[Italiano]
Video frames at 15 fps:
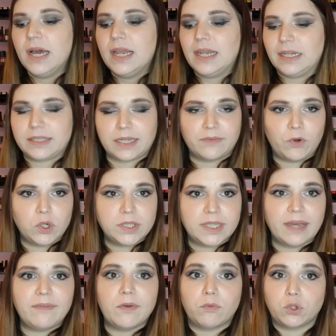L'altra volta
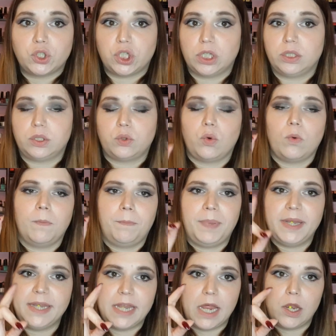avevo scelto un
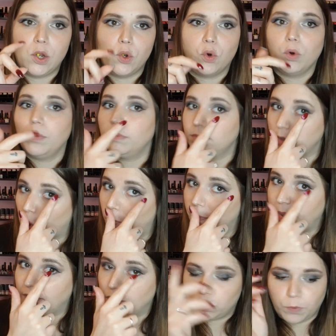pennello da
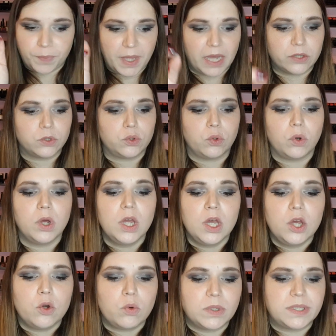ombretto piatto,
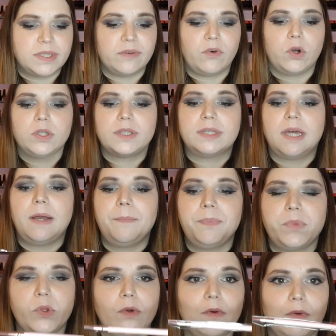questa volta